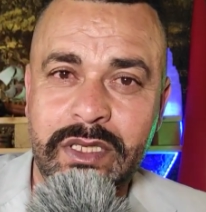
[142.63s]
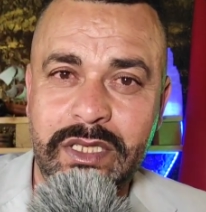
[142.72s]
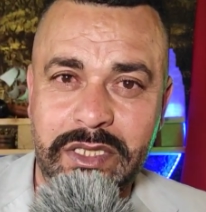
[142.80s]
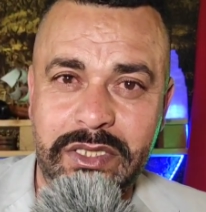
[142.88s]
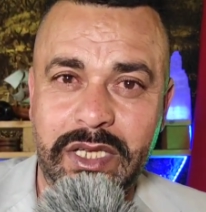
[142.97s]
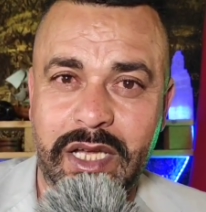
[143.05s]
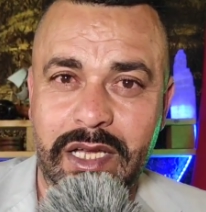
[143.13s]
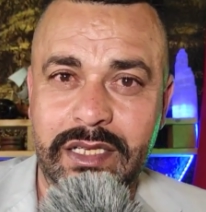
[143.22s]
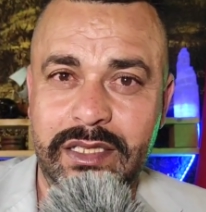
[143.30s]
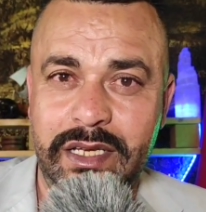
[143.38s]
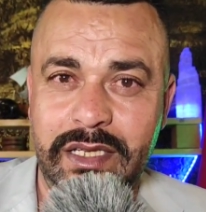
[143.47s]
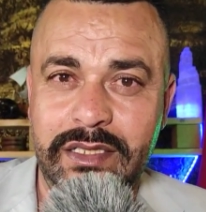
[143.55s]
عيشه
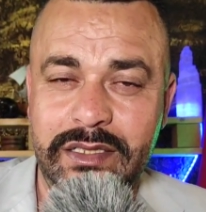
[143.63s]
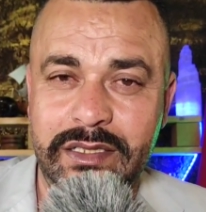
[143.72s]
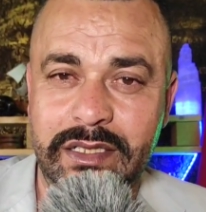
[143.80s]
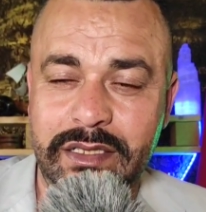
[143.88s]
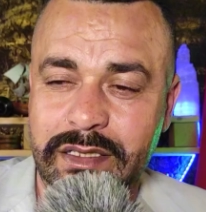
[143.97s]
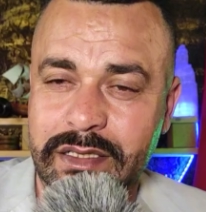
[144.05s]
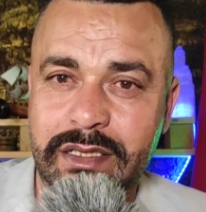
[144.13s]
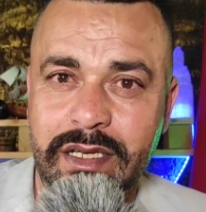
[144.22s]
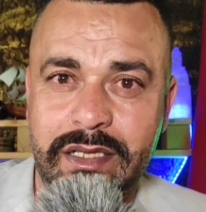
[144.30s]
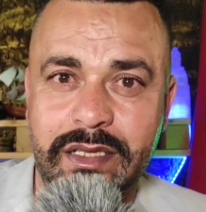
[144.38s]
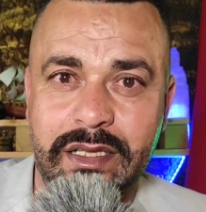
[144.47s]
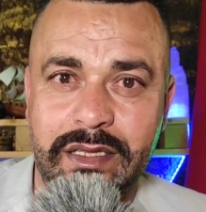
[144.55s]
خالتي لهاد الجهه
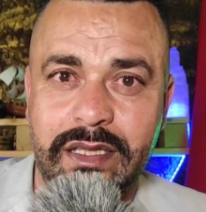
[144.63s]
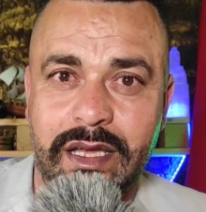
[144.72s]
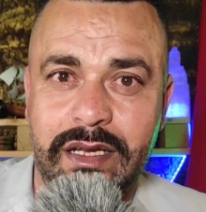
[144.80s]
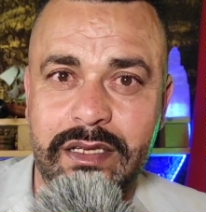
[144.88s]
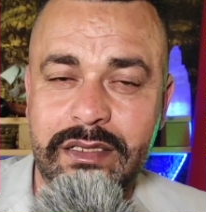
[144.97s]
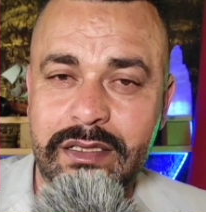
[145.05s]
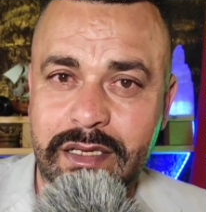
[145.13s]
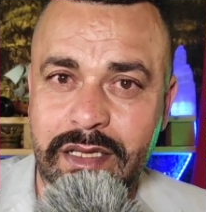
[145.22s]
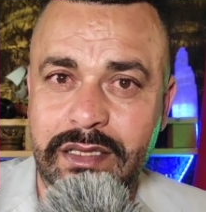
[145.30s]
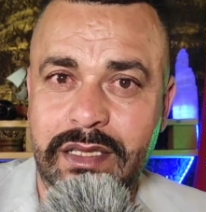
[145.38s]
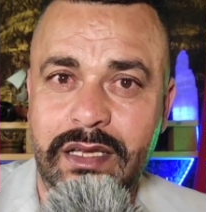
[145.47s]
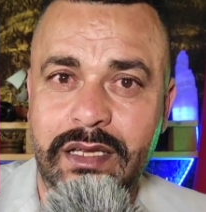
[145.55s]
حدا الدار
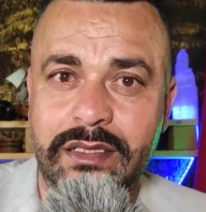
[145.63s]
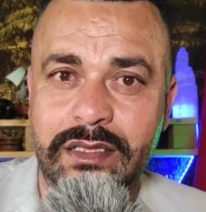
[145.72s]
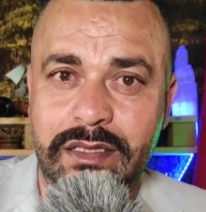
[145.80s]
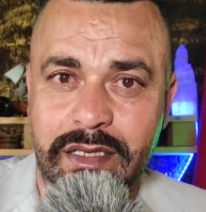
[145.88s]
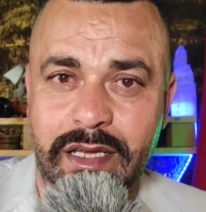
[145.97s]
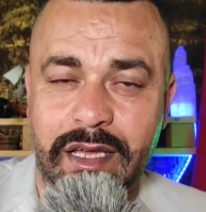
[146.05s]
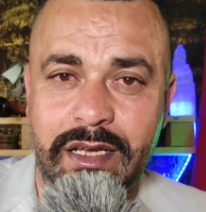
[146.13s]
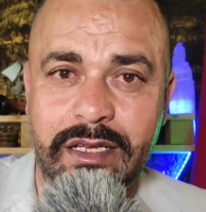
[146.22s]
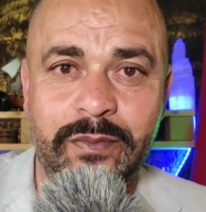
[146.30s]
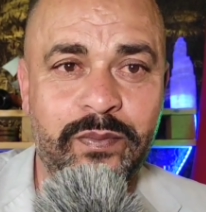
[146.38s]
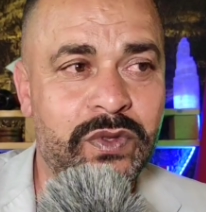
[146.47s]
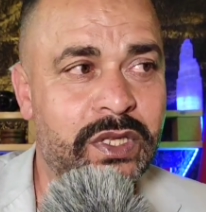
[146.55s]
قد داك تيدير
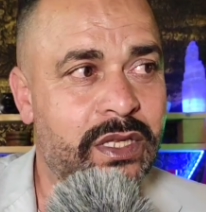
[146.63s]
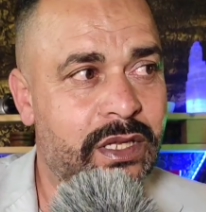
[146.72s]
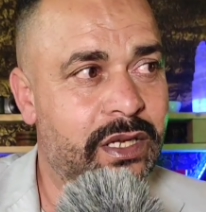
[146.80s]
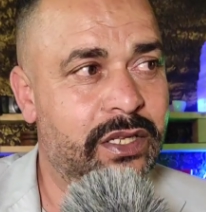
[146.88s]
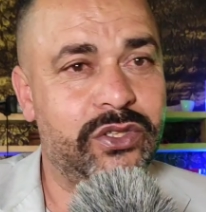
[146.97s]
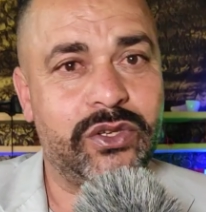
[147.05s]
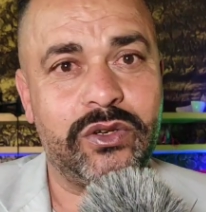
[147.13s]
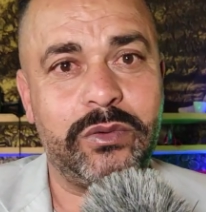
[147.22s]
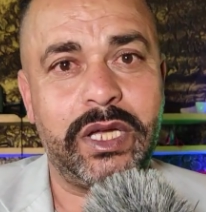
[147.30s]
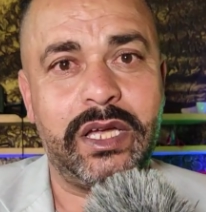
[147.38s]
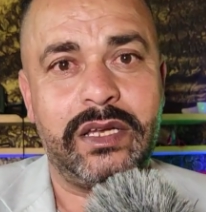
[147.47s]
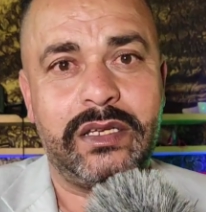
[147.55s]
خالي الله يذكره
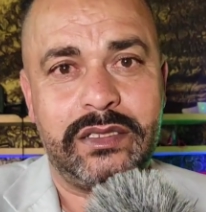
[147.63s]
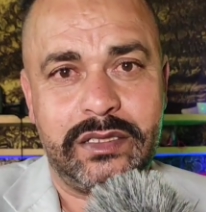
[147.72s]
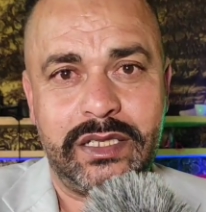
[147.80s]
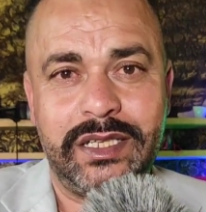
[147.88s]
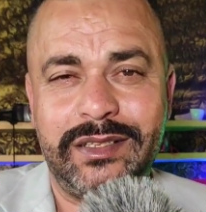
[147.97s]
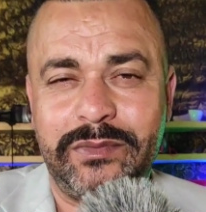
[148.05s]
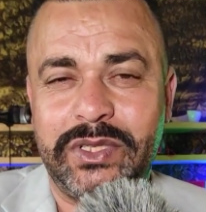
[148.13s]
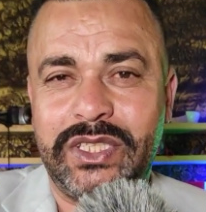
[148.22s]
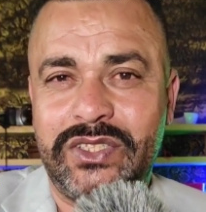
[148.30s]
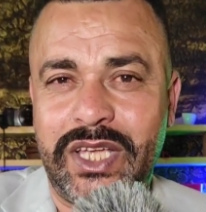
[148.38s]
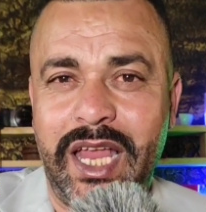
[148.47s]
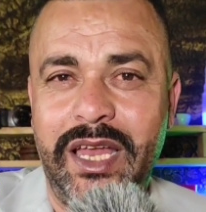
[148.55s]
بخير كيدير
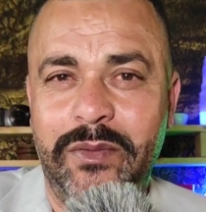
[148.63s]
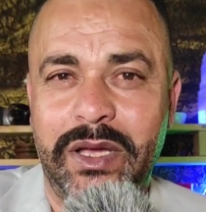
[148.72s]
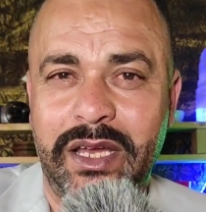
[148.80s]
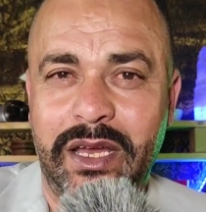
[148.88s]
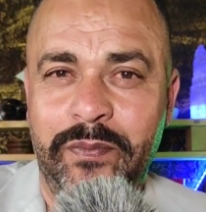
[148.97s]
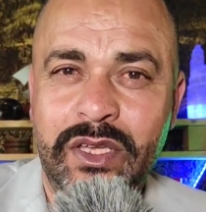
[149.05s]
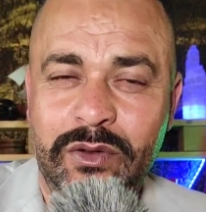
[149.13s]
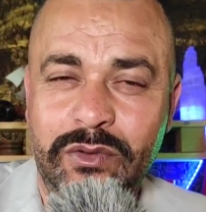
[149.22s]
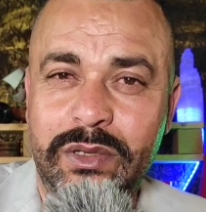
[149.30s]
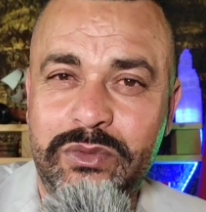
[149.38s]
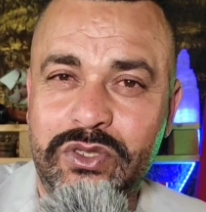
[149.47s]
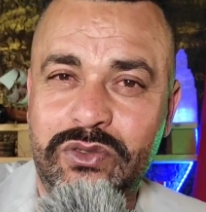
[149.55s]
مطيشه غير الماكله
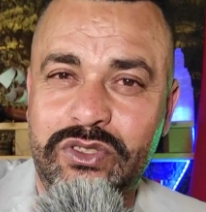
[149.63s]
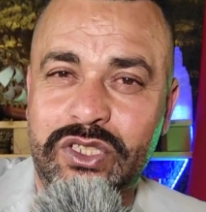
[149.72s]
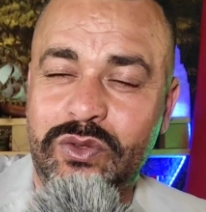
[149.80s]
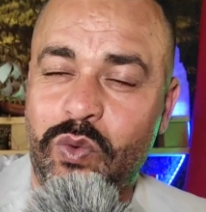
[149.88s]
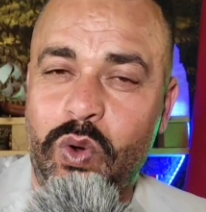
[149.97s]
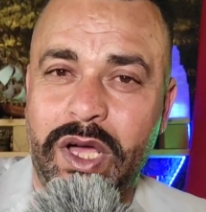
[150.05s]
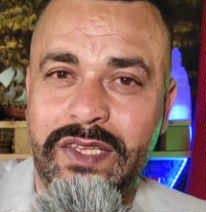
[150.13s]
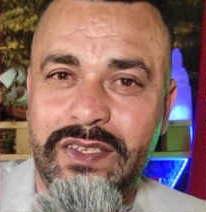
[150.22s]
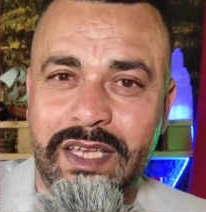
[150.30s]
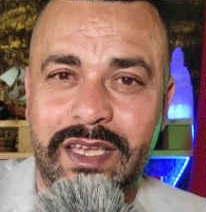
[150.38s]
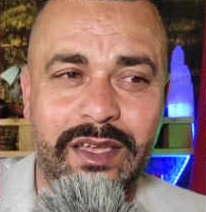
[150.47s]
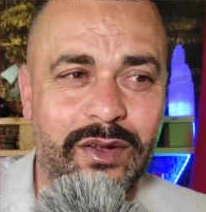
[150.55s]
ولا مشيتو لشي دوار
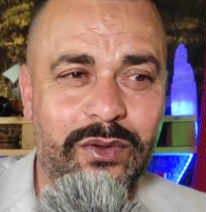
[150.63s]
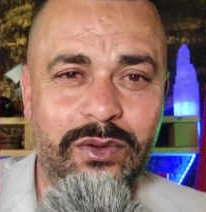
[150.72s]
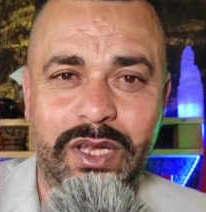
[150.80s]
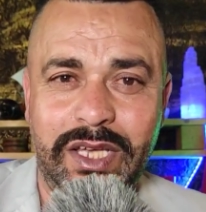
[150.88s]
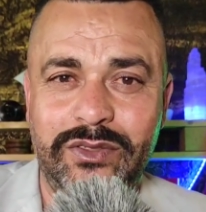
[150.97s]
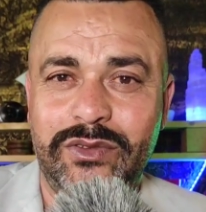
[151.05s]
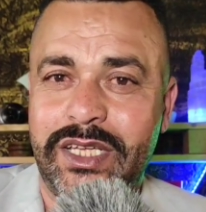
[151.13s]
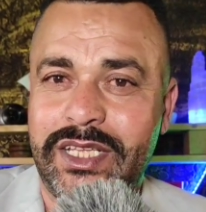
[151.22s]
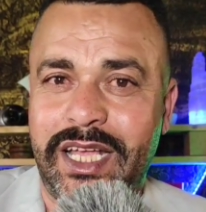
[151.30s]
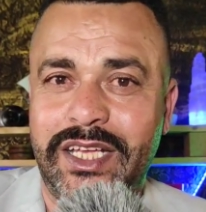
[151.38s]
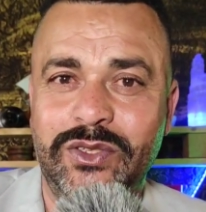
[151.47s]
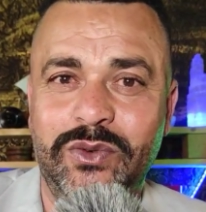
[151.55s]
صغير ولقيتو
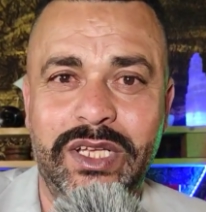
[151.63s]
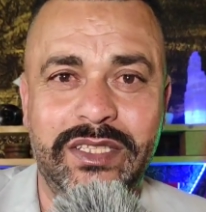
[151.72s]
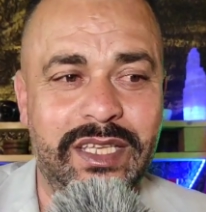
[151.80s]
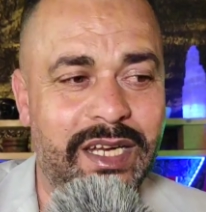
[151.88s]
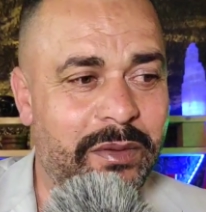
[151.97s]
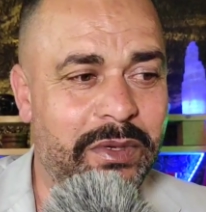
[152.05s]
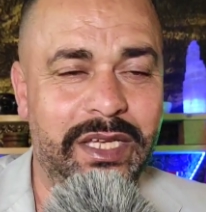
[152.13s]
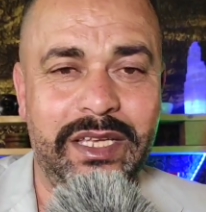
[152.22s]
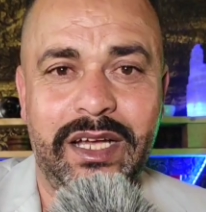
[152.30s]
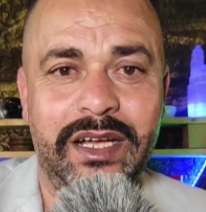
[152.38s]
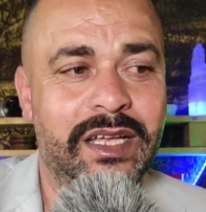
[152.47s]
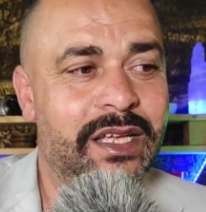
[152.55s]
تلقى شي واحد دايرها
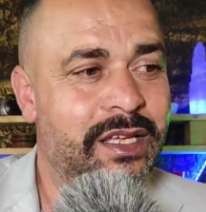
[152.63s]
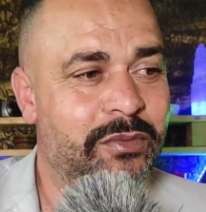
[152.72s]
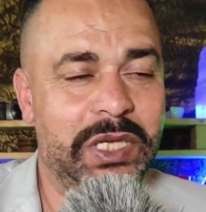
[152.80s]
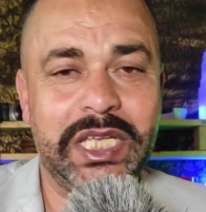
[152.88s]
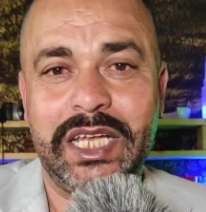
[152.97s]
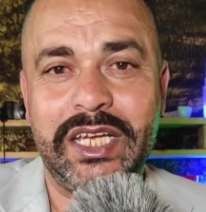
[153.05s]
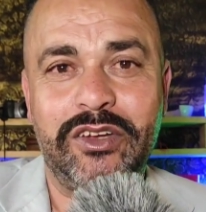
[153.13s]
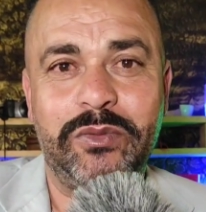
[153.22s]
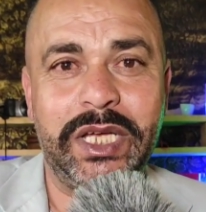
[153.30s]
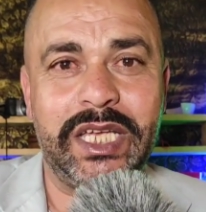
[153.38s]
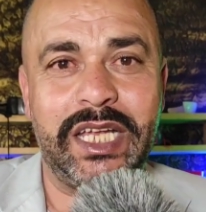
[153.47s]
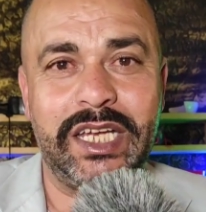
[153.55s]
بحيره بحيره هنا
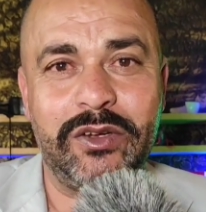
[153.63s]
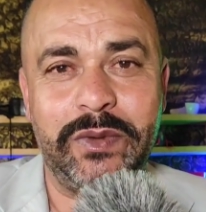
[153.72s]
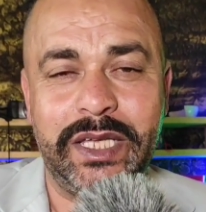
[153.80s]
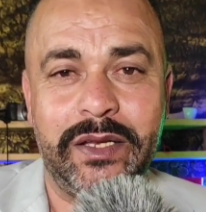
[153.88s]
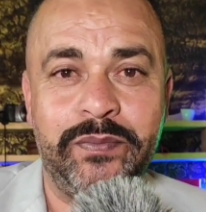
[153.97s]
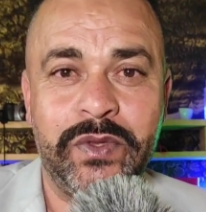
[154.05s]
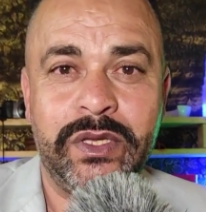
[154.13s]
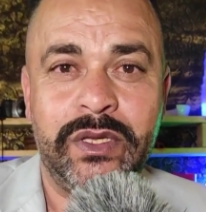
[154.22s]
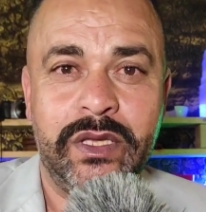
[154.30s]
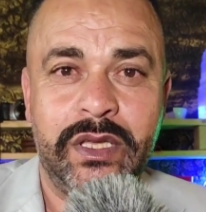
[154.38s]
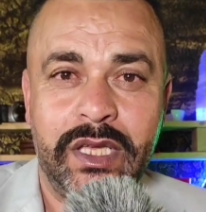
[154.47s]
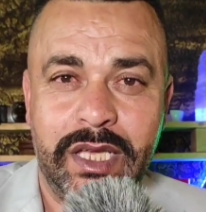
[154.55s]
وبحيره هنا وبحيره
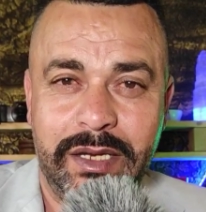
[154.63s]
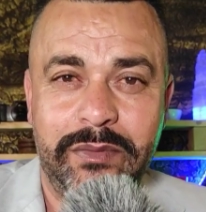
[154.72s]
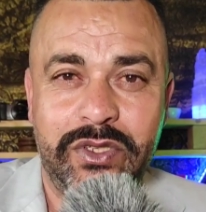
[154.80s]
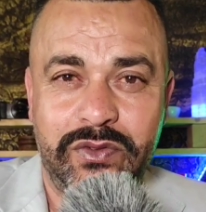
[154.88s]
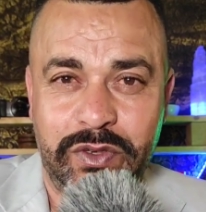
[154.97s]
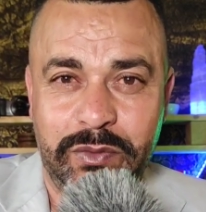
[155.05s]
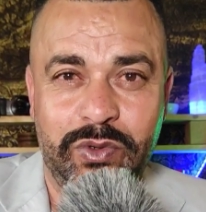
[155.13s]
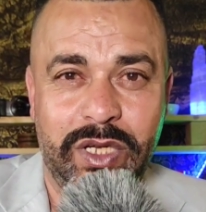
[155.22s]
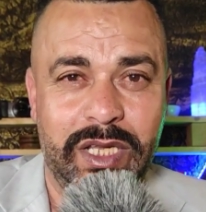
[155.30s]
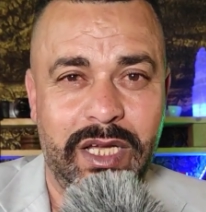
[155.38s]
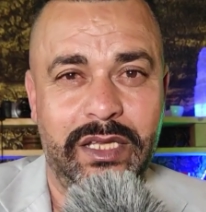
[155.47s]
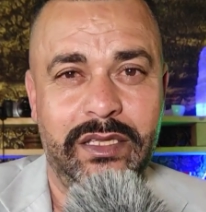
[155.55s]
باش تفهموا
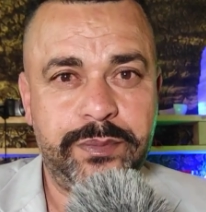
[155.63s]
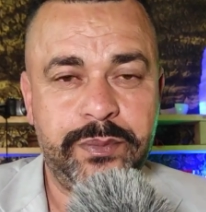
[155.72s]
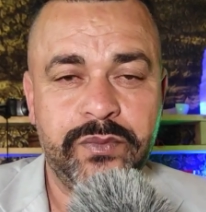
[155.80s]
واحد القضيه